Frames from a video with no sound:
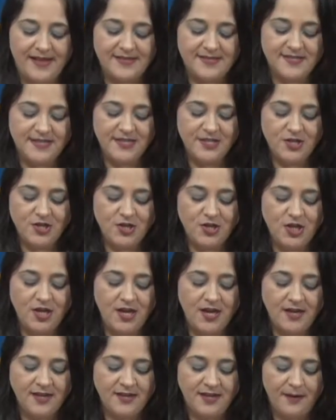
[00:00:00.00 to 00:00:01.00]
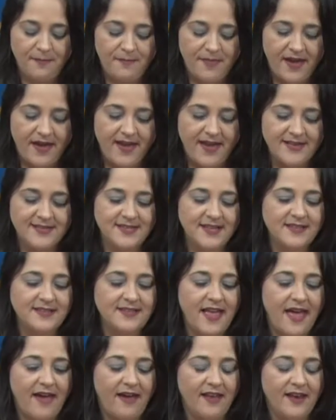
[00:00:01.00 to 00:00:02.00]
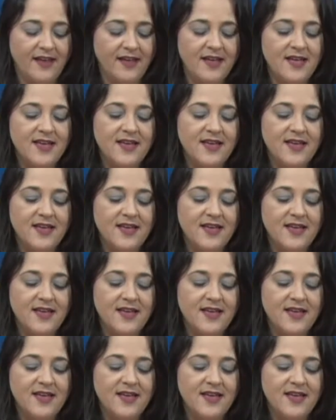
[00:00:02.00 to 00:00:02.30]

sentir também essa tela.